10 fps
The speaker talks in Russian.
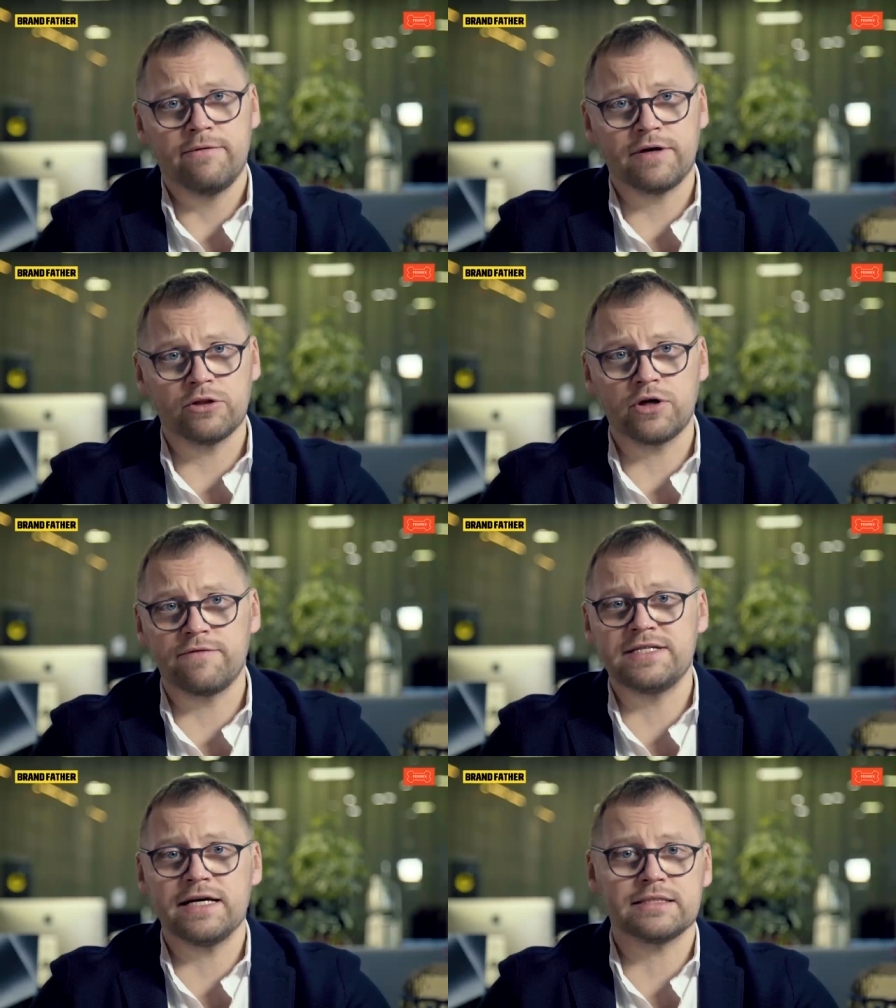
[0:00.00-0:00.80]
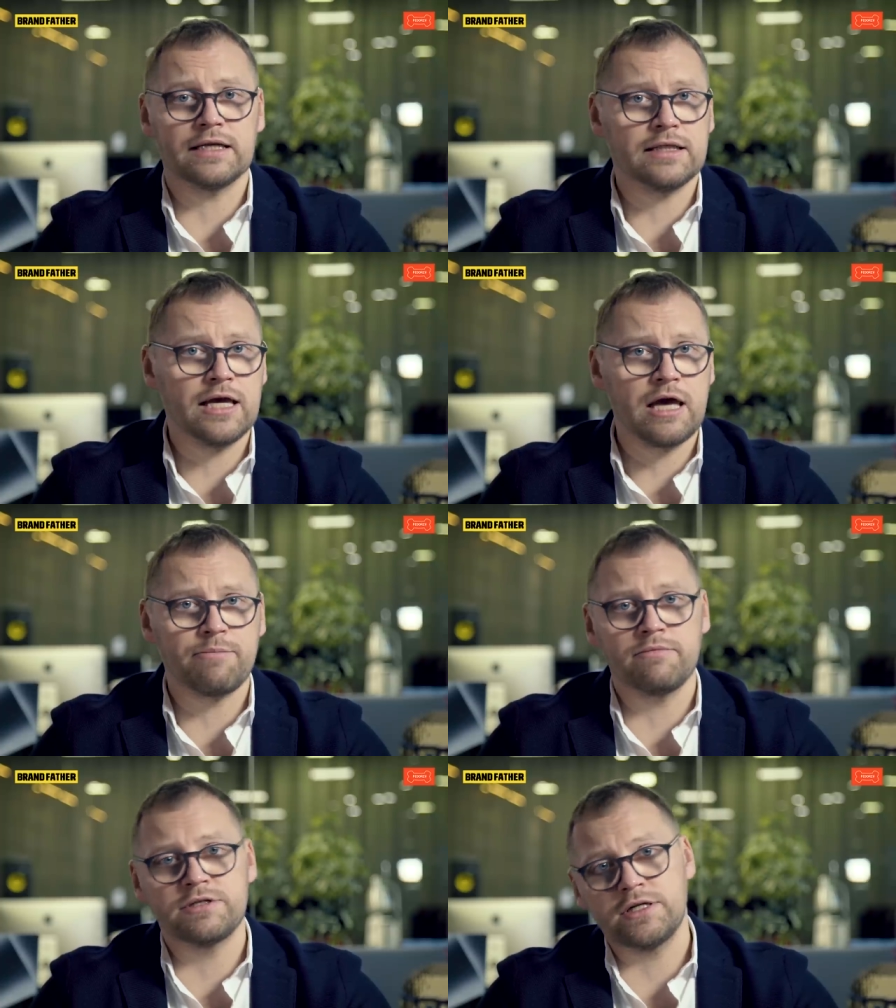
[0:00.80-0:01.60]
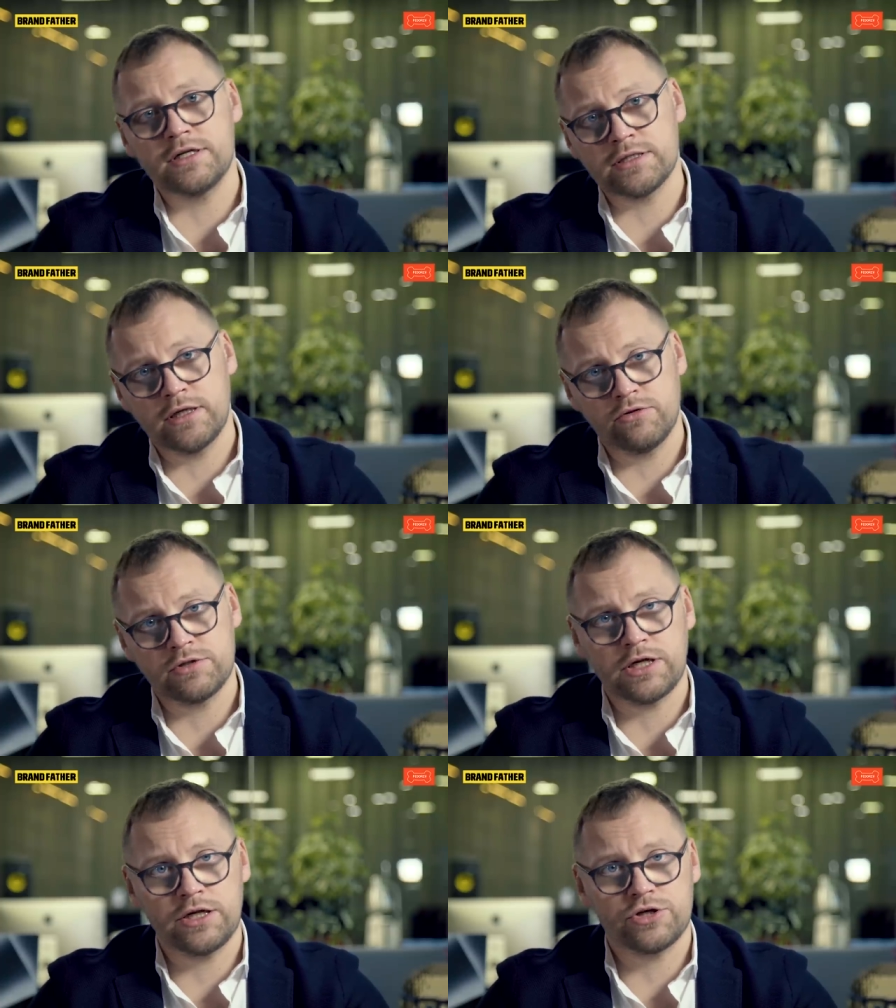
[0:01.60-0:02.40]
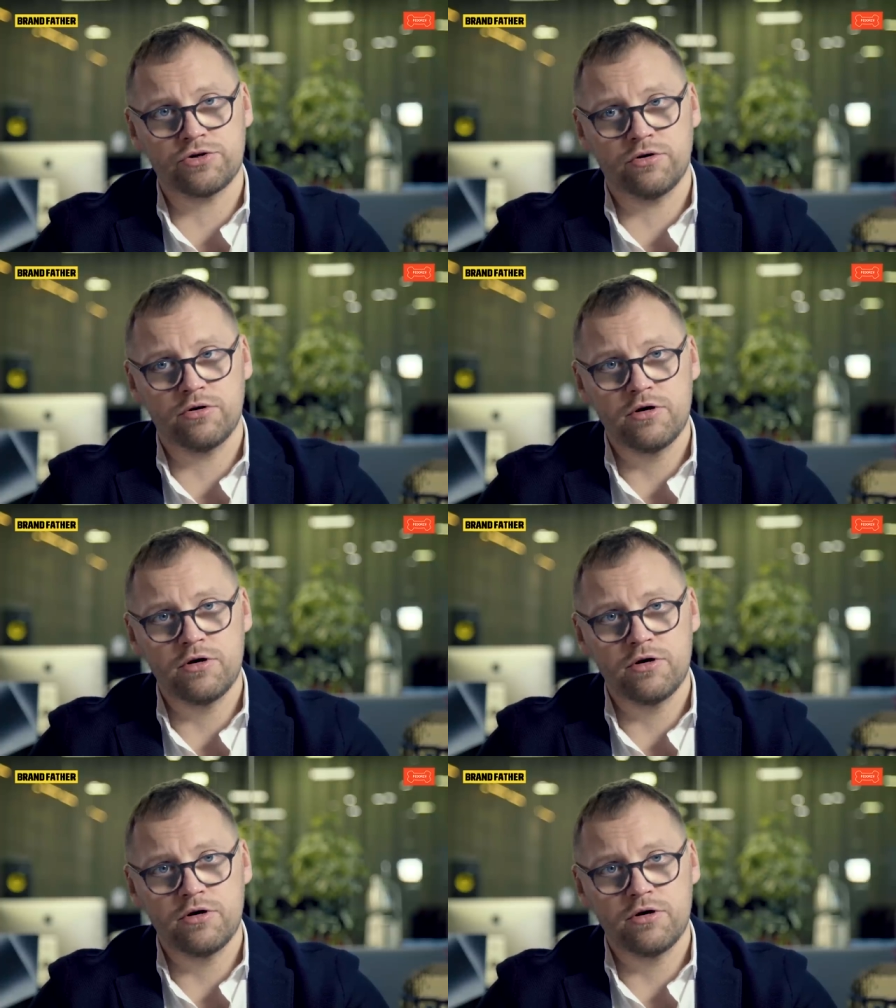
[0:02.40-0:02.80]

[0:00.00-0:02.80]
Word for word: в которой вся стратегия поместилась на одну страничку.